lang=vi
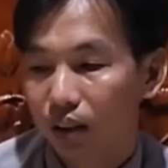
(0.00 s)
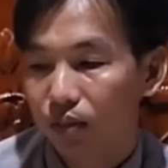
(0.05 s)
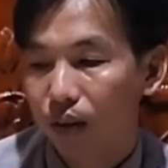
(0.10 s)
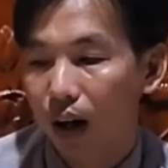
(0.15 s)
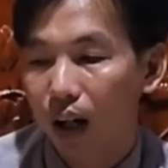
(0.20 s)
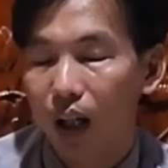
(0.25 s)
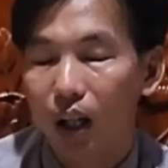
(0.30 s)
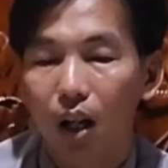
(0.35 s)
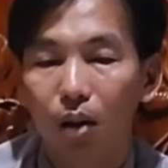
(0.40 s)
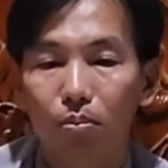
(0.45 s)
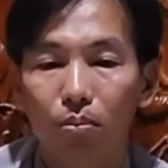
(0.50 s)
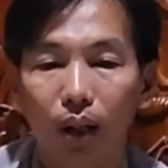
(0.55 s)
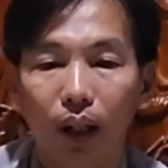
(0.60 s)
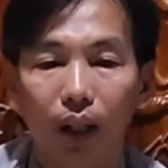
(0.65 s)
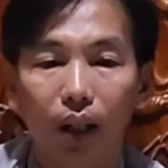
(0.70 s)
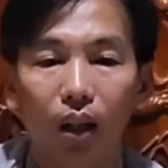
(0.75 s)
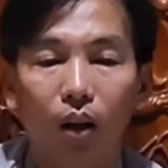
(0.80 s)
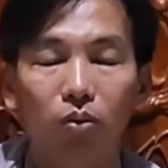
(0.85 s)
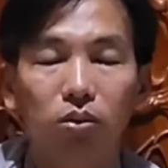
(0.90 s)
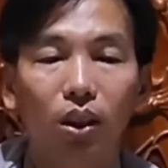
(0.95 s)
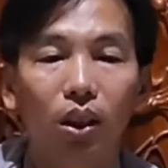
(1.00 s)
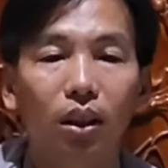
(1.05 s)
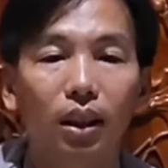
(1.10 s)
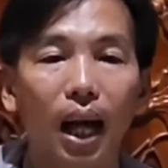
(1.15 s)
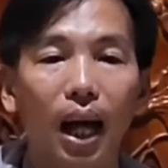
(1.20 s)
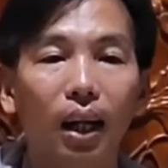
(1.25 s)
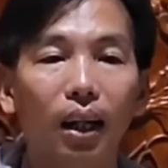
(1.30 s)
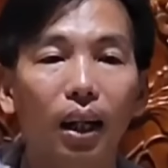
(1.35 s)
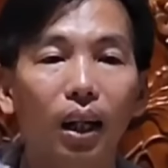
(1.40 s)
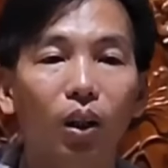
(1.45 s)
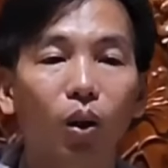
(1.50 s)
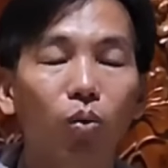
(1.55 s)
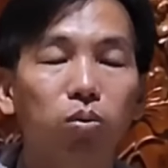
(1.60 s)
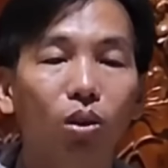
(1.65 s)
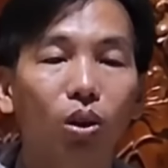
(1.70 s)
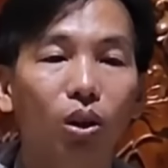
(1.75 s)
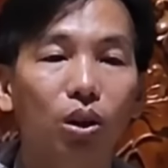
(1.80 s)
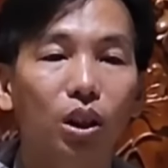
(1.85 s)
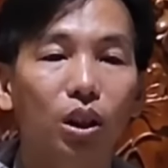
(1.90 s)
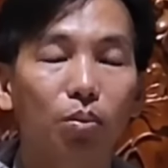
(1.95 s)
phần cơm này không xứng đáng để
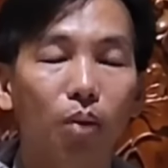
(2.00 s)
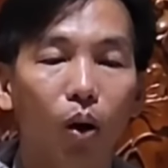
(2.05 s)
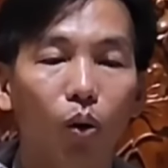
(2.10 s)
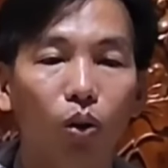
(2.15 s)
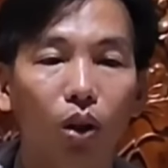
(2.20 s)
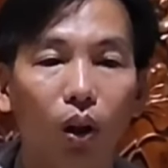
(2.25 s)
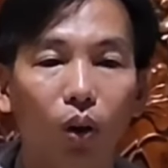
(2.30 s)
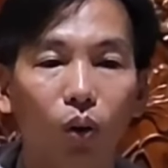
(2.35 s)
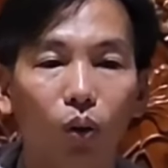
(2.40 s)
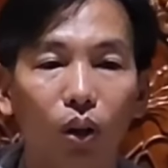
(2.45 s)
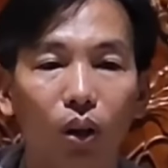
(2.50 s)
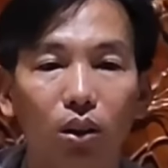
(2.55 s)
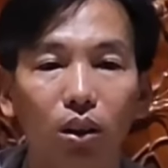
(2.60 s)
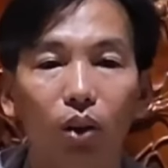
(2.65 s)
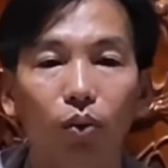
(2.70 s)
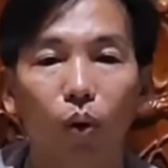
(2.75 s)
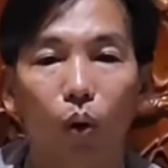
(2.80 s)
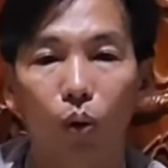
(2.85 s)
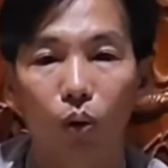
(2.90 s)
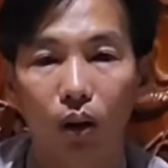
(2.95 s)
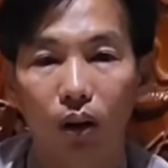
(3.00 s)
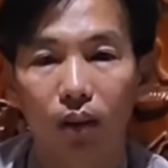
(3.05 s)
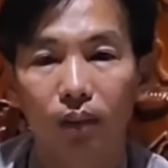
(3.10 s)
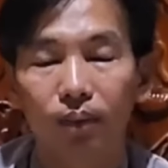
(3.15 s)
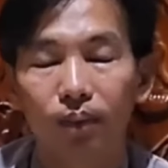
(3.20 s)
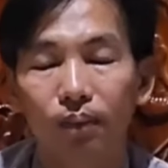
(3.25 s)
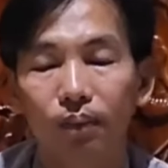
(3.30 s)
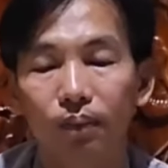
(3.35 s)
cúng cho sư mẫu đâu à, sư phụ ơi